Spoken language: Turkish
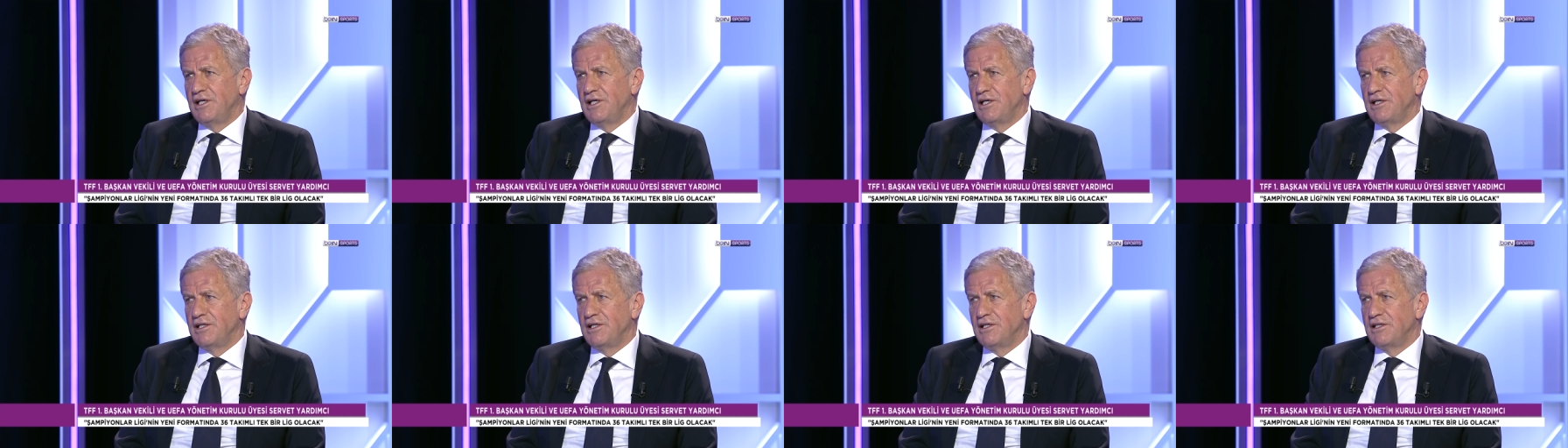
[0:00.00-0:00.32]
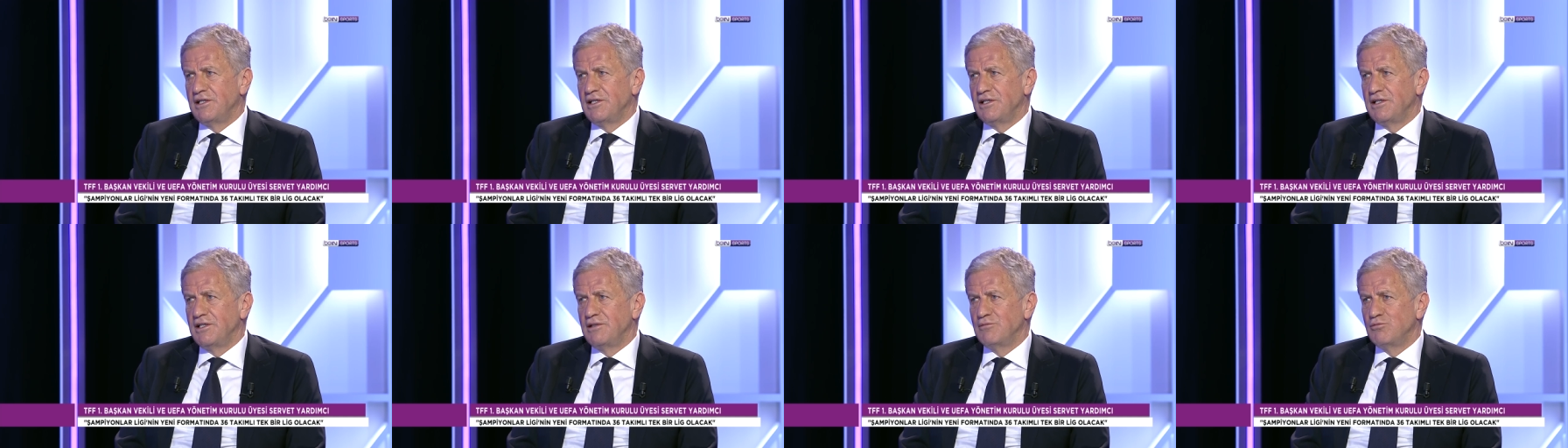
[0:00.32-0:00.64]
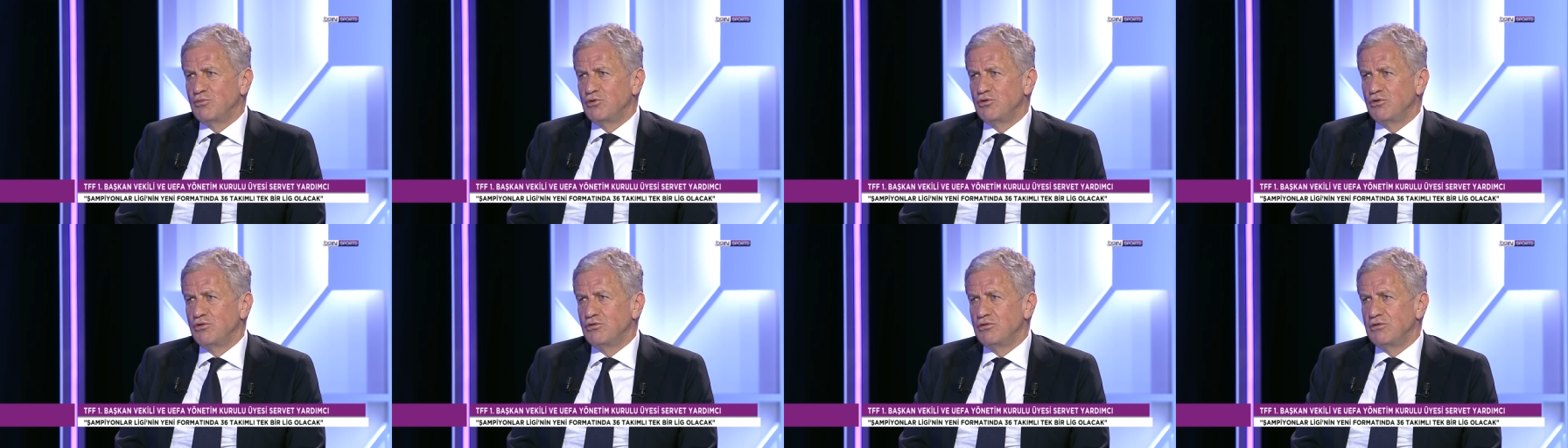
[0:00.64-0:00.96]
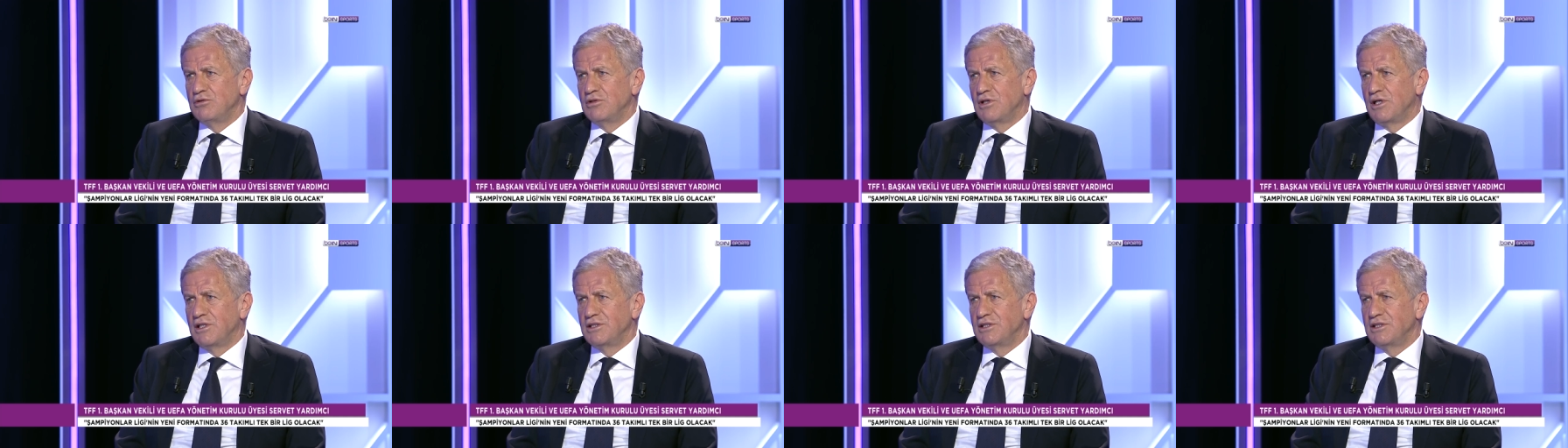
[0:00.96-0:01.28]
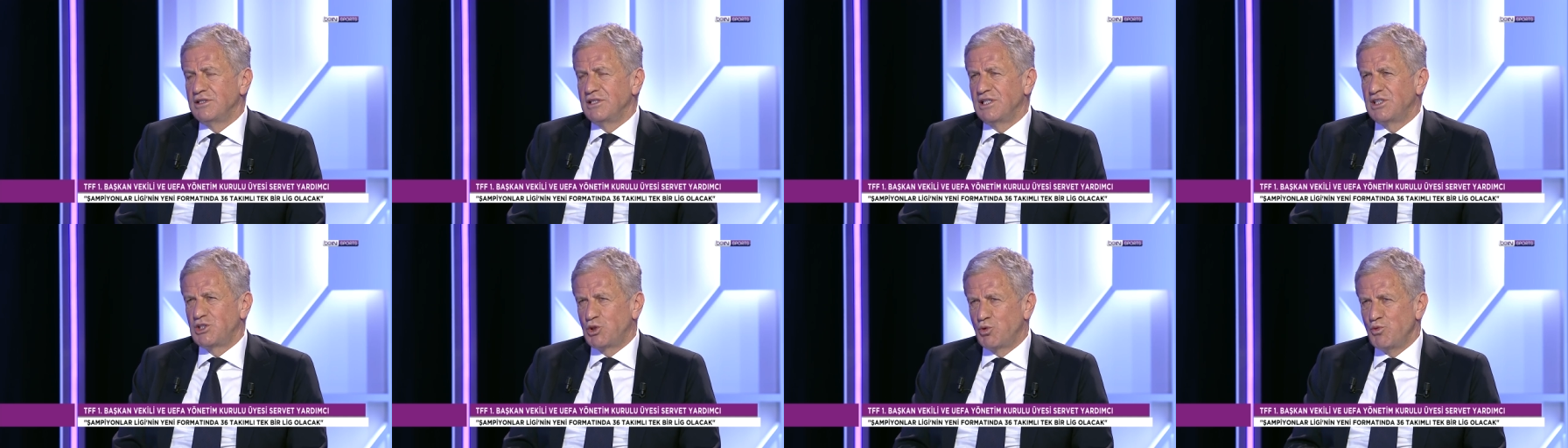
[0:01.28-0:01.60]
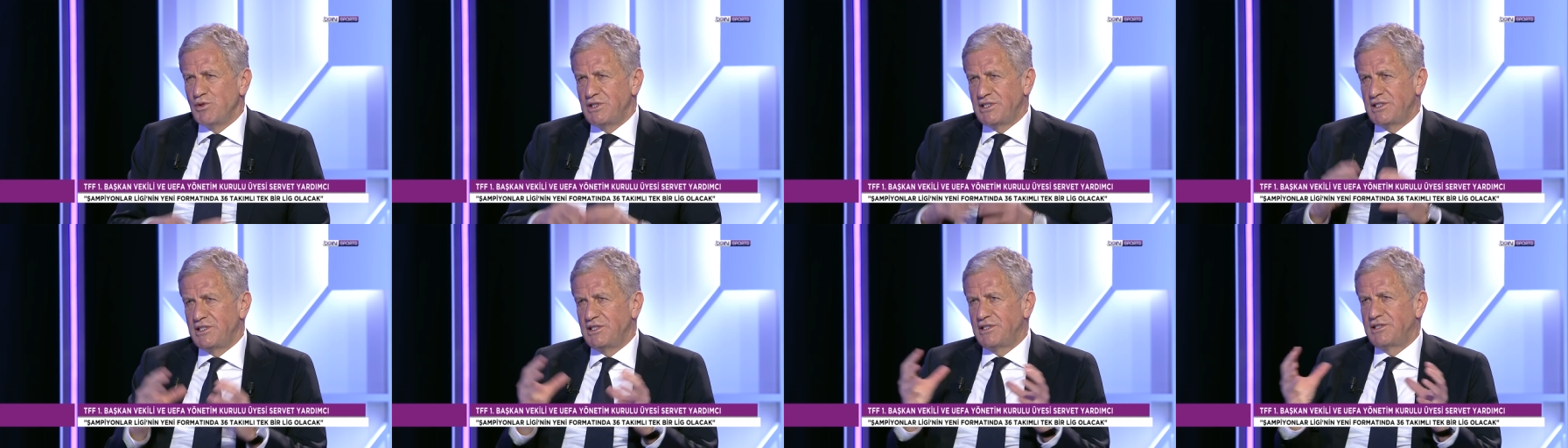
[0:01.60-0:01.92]
e, bunun adına
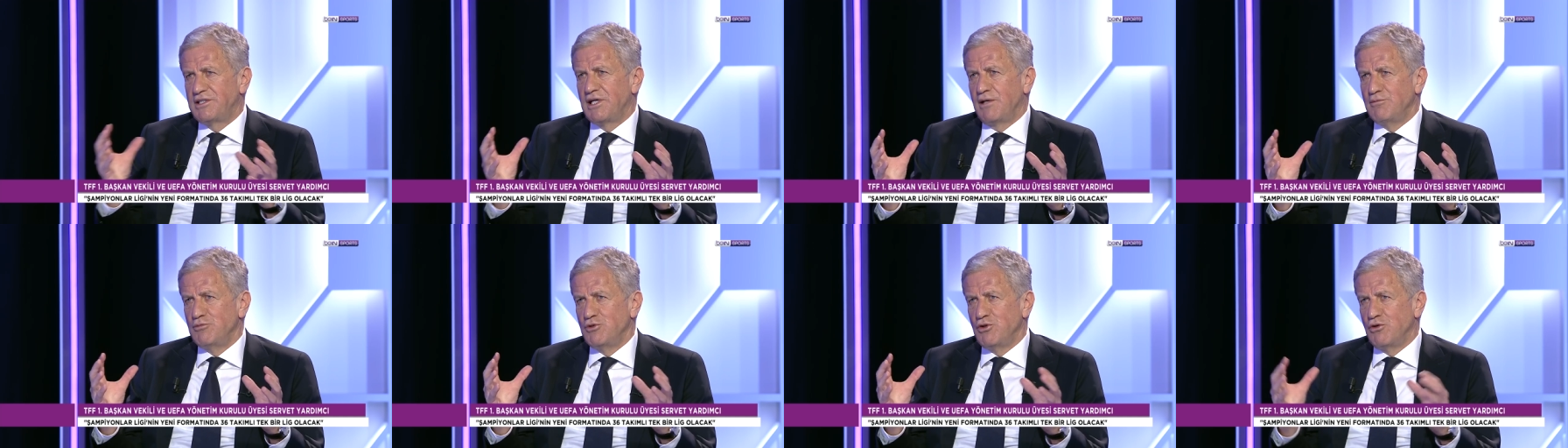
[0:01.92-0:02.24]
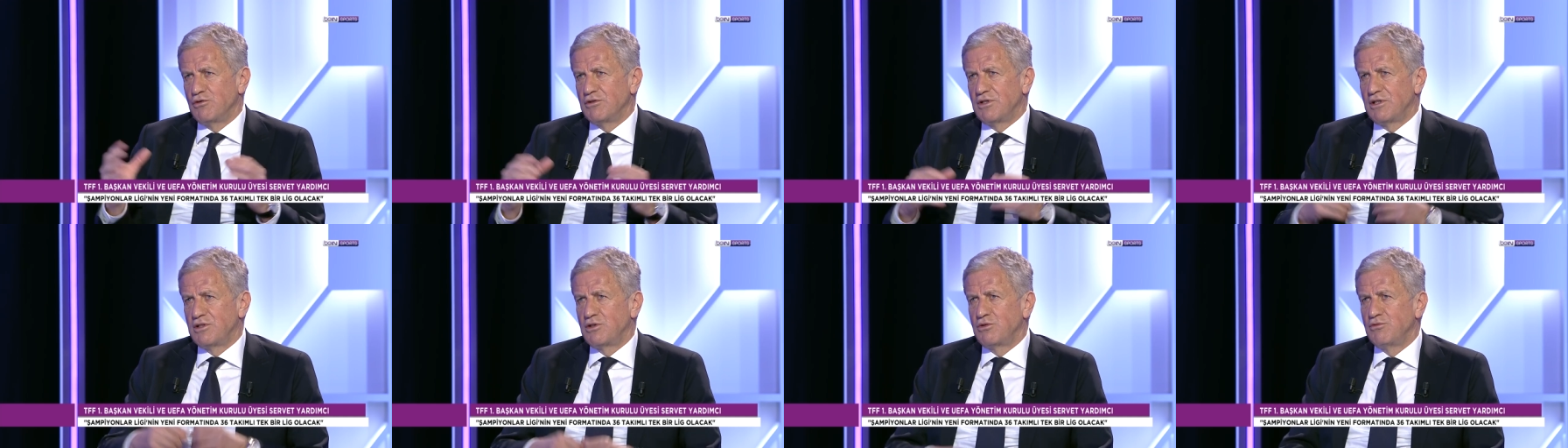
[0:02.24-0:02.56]
Swiss sistem diyorlar.